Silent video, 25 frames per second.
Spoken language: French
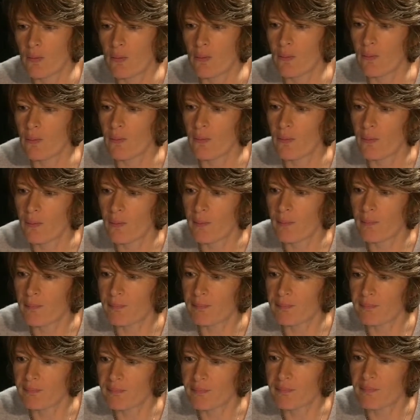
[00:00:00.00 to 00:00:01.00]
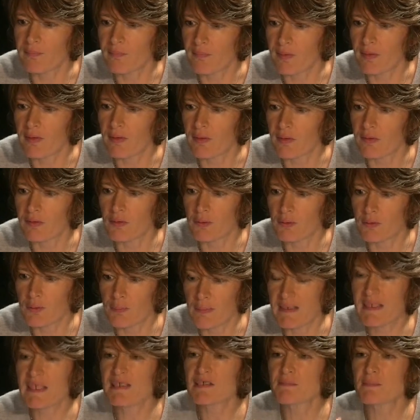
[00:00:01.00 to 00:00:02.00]

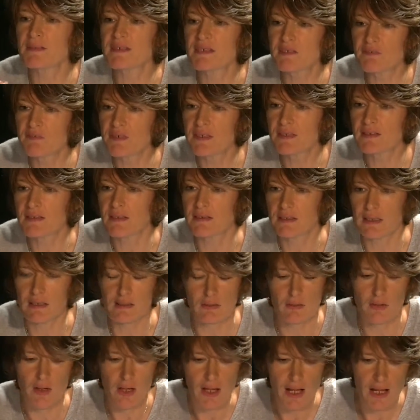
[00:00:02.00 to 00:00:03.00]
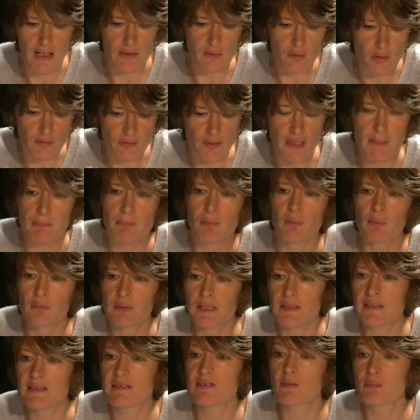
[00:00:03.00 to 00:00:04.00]
de manière spécifique, c'est-à-dire qu'elles doivent
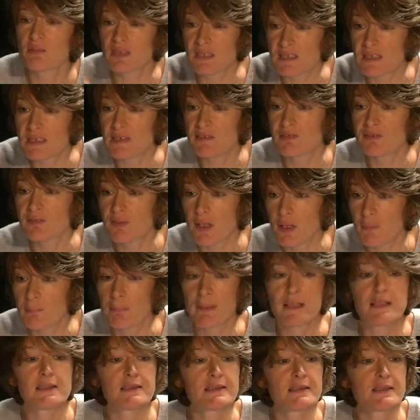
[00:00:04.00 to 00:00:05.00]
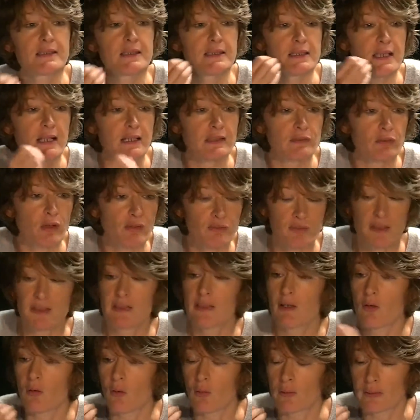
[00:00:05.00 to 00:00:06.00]
répondre à des objectifs précis, elles doivent
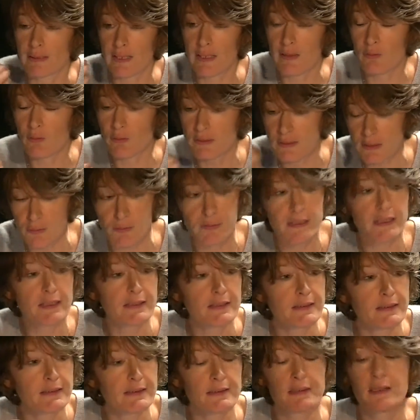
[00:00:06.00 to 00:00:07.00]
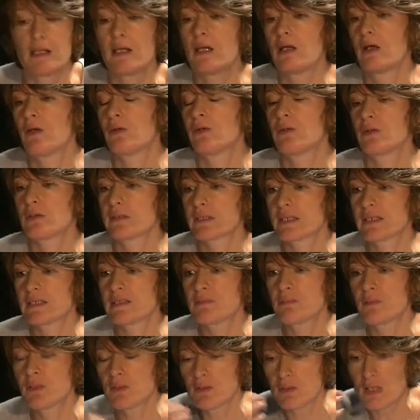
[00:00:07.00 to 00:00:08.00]
être, garantir une équité dans le
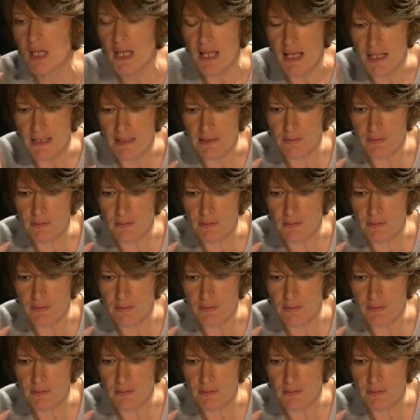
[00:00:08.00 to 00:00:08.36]
traitement,